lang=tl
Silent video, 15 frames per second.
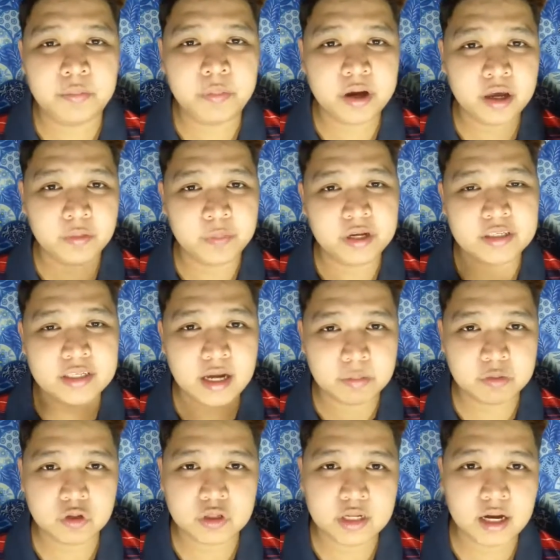
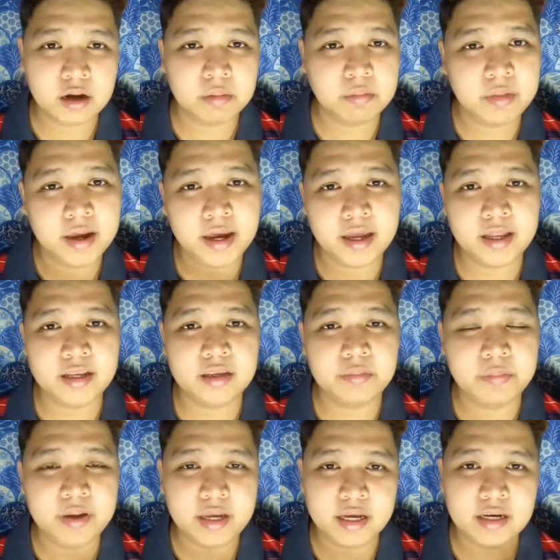pakikipag-sub to sub and
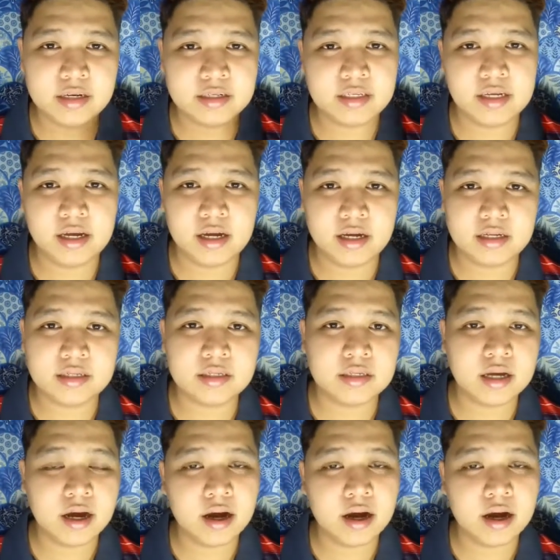BLCS.